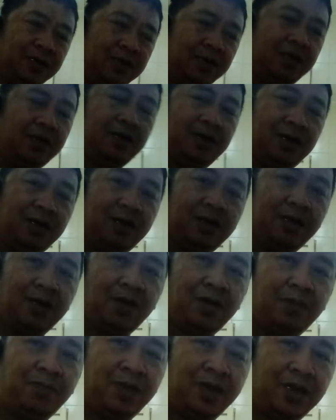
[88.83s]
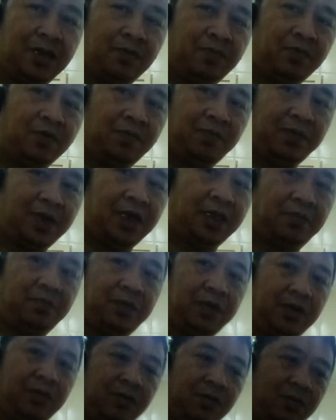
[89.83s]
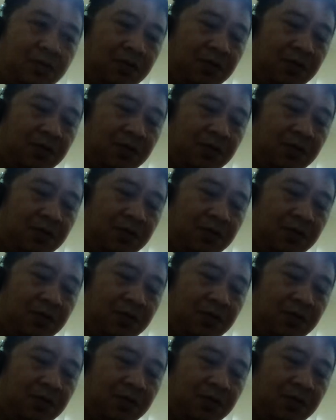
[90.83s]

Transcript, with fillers: ang uh, available flight pero